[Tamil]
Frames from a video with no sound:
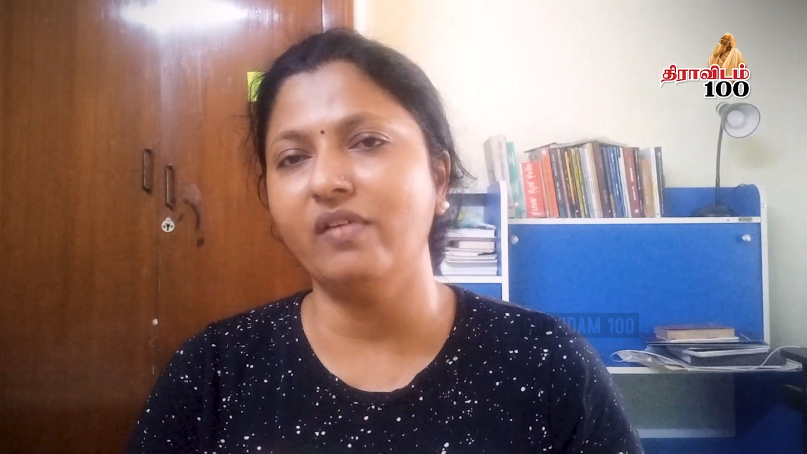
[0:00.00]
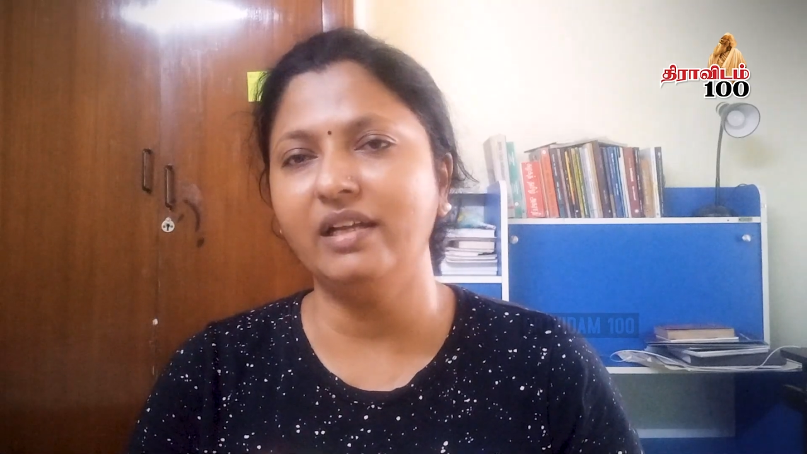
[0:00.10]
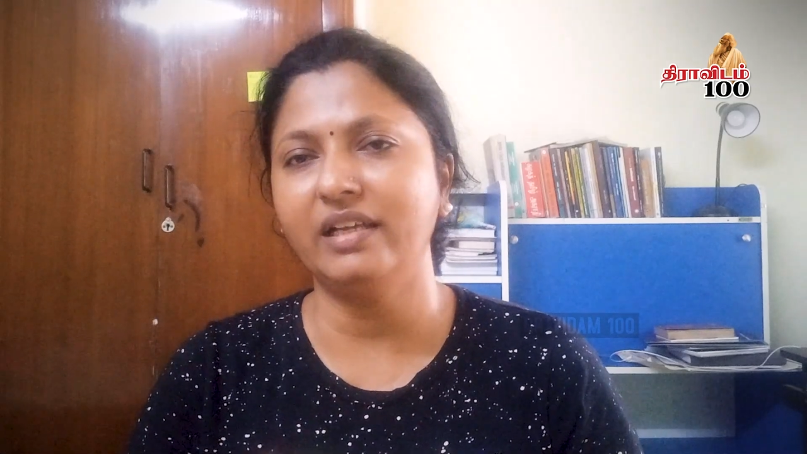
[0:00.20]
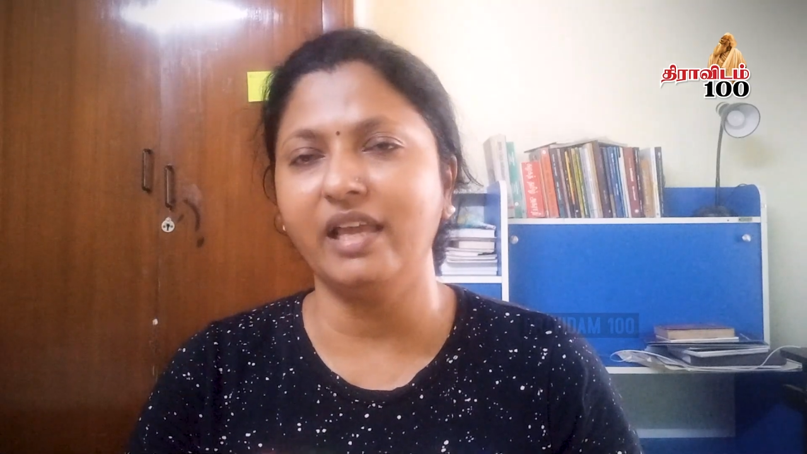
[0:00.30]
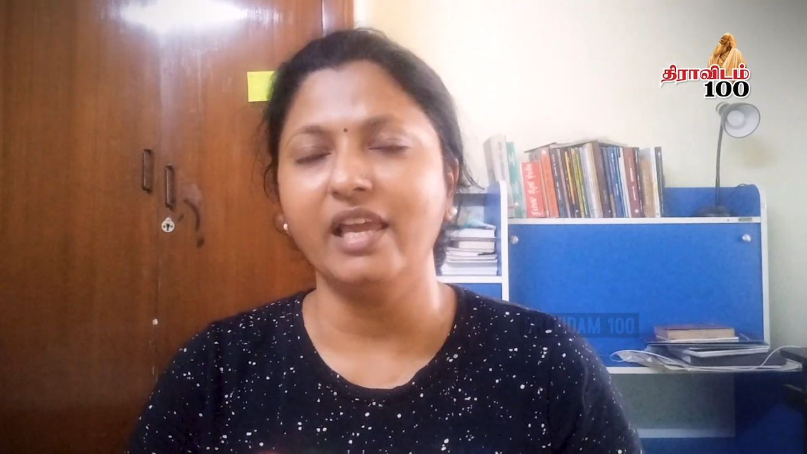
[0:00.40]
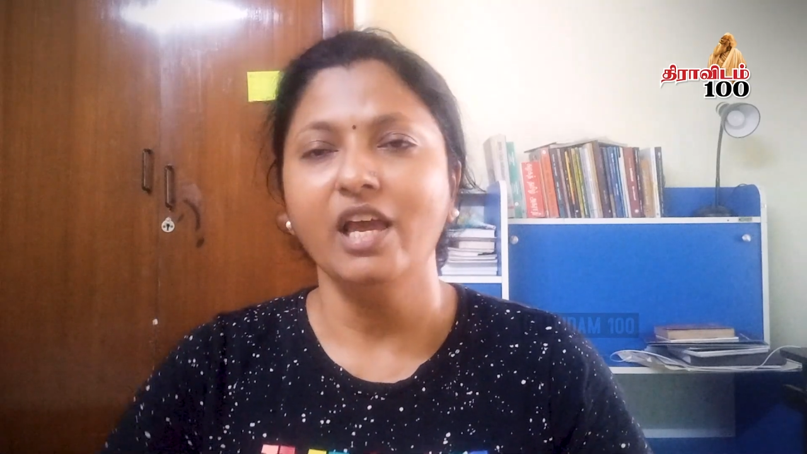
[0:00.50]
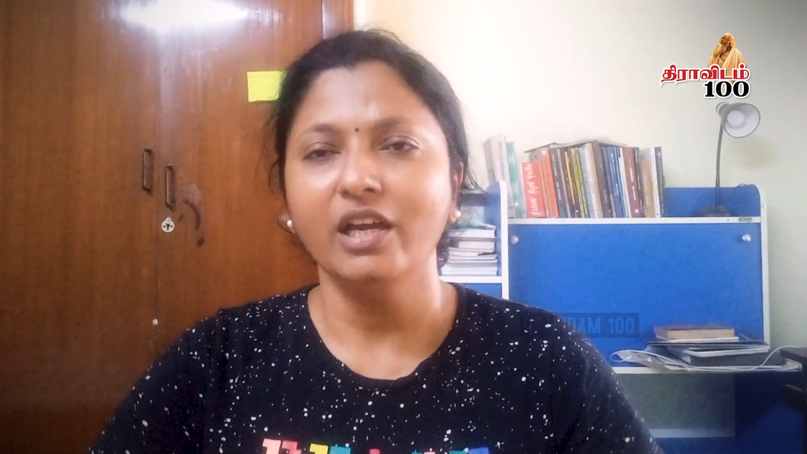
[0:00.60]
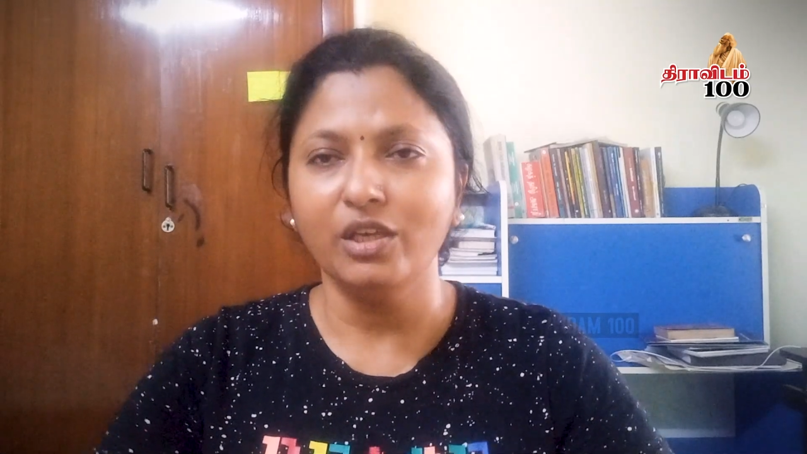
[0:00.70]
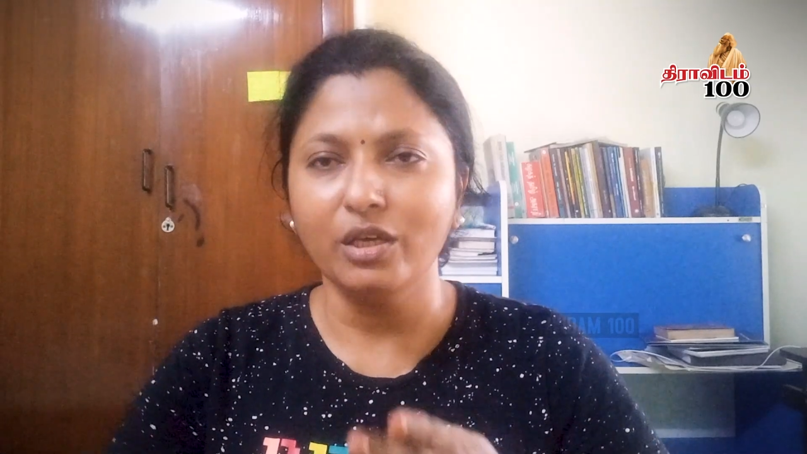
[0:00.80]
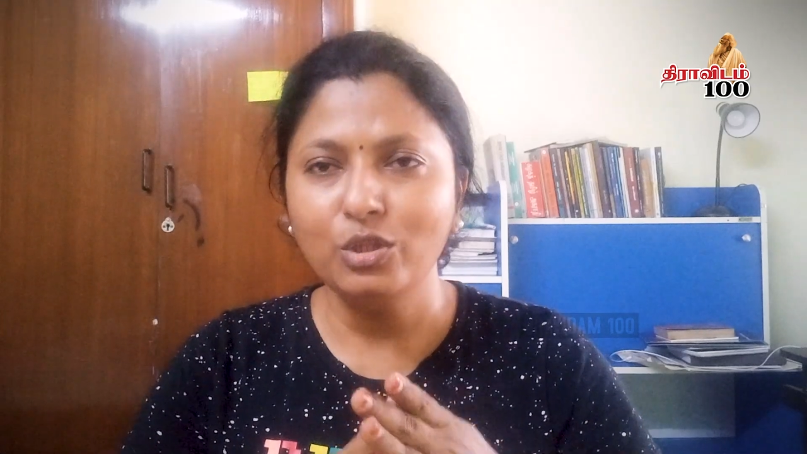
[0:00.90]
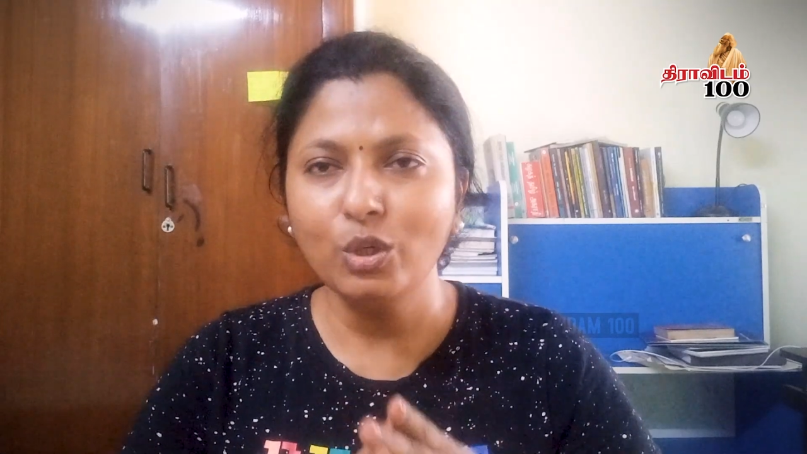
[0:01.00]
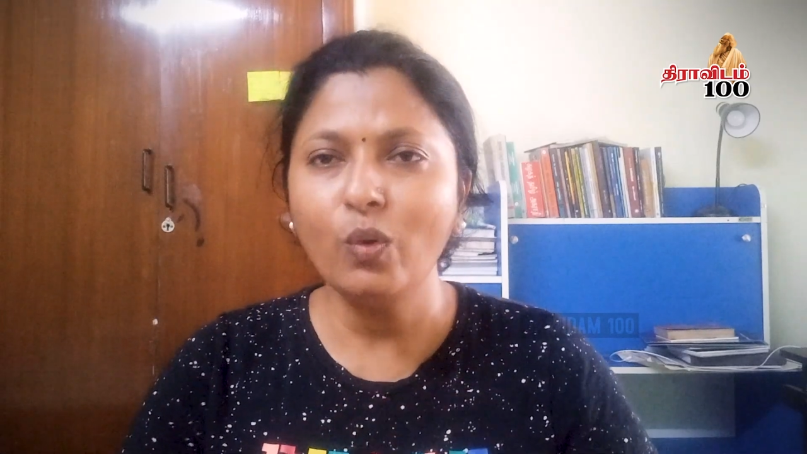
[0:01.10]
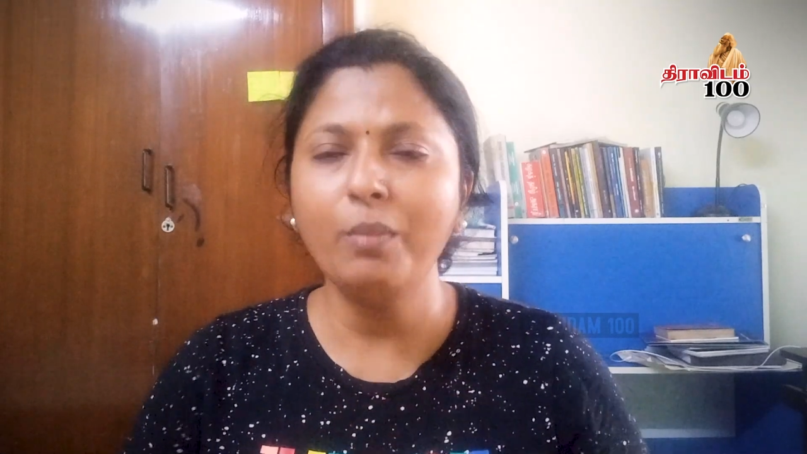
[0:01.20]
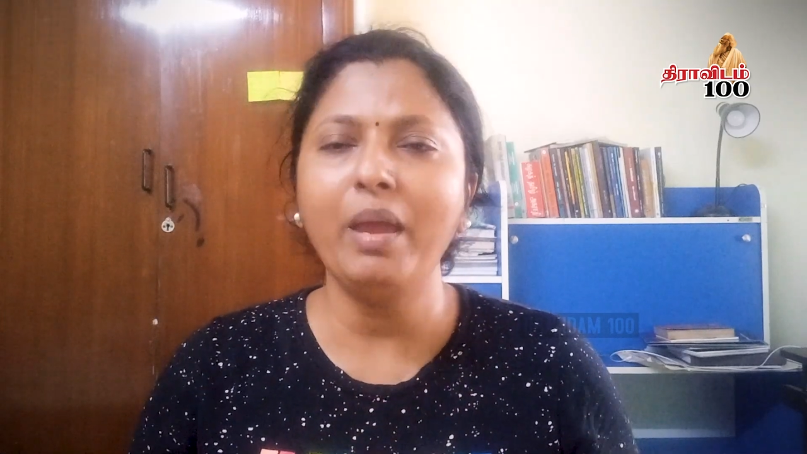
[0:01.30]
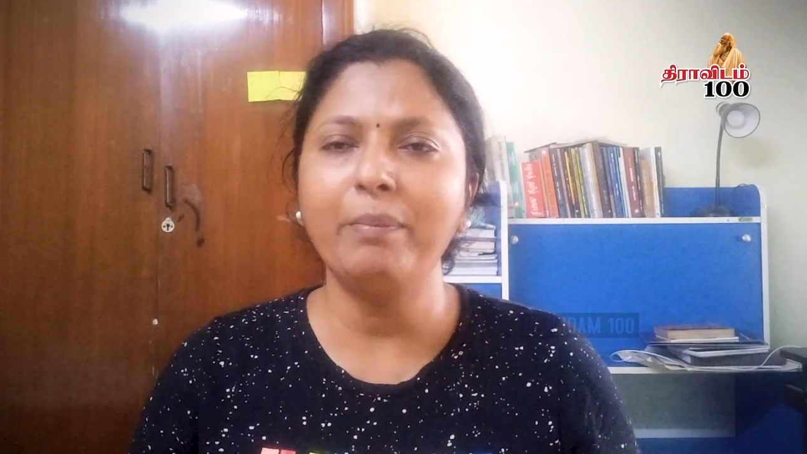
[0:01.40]
வாழ்க்கையை
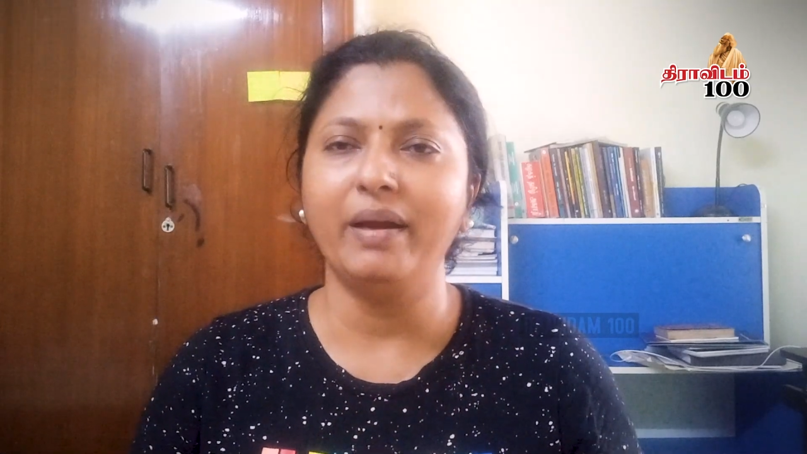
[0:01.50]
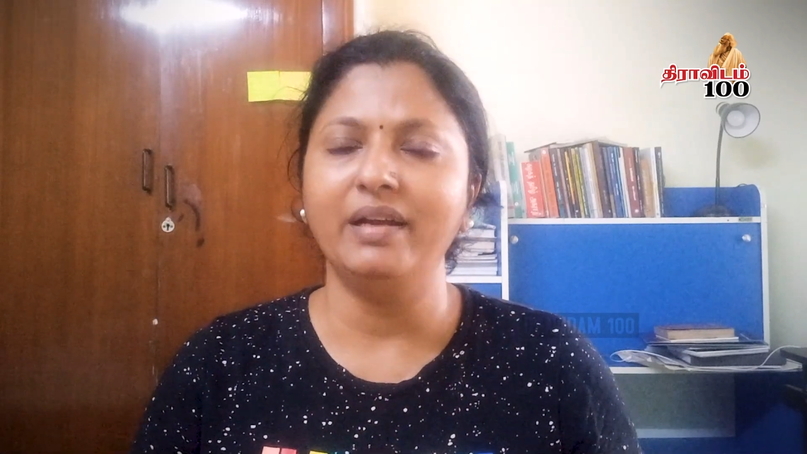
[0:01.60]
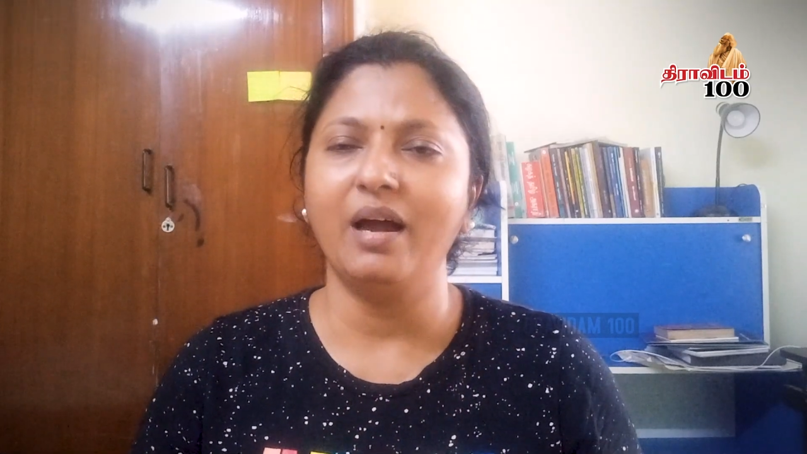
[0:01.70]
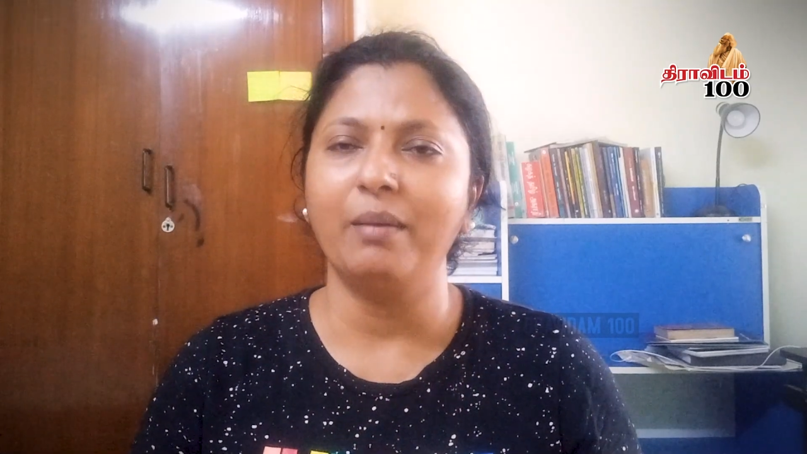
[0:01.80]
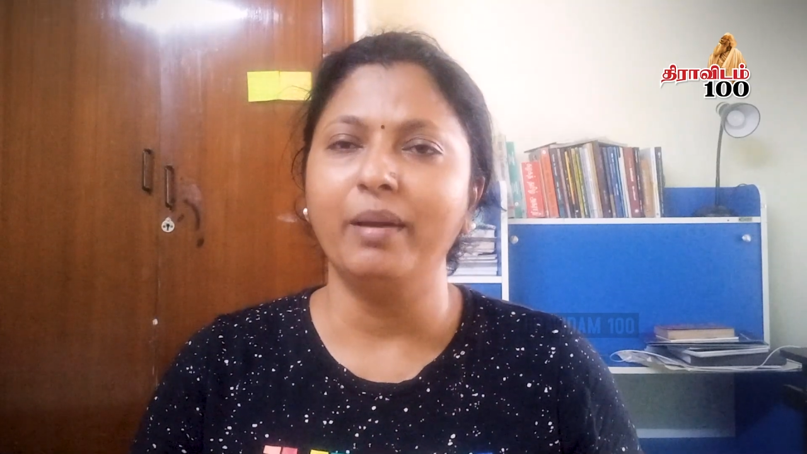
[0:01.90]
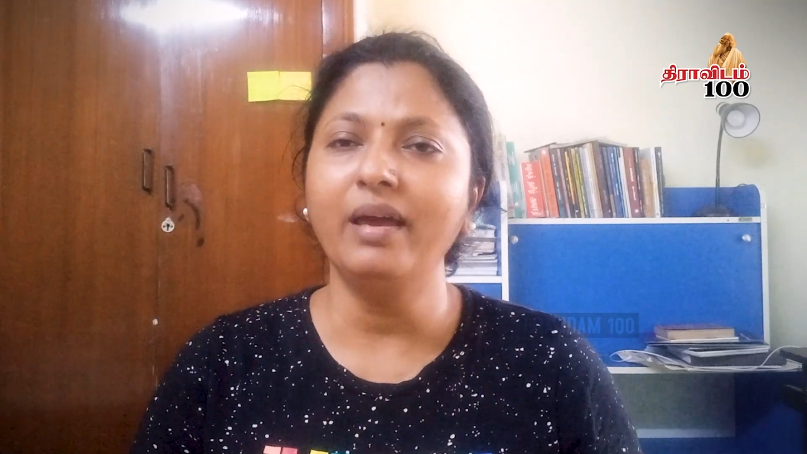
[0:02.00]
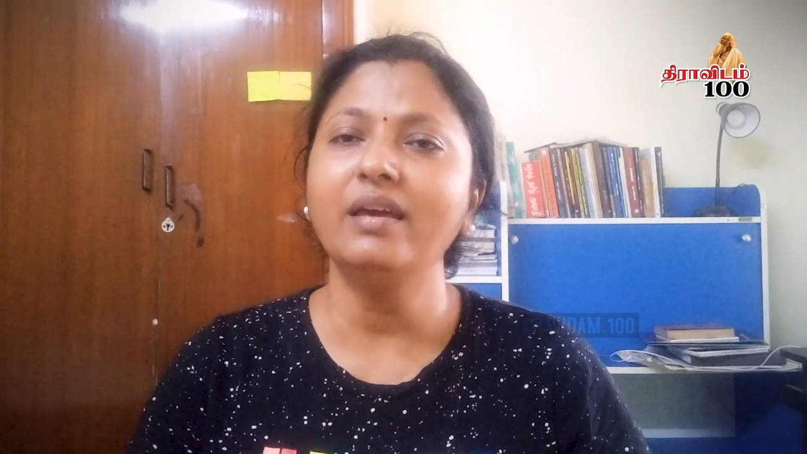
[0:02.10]
எதுவுமே பண்ணாம